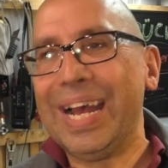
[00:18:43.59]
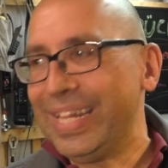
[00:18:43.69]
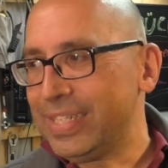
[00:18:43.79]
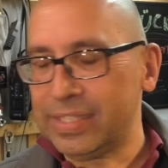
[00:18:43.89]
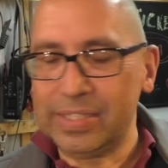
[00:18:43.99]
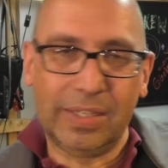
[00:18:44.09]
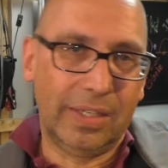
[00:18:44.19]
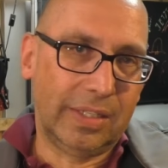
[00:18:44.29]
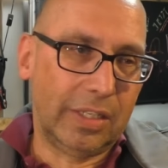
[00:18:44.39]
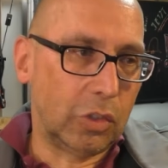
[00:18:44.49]
als
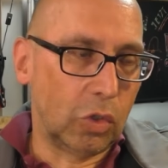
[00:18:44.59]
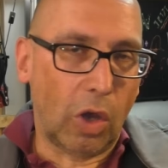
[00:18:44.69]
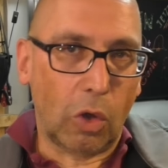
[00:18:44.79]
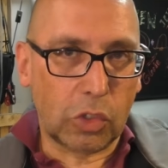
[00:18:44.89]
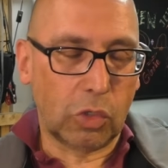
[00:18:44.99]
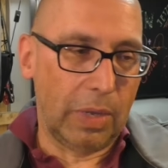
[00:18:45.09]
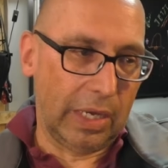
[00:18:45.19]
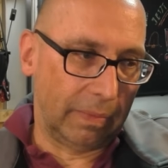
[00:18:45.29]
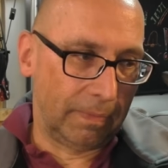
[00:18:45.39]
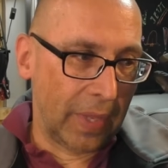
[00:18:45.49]
äh, die Zündung auszumachen.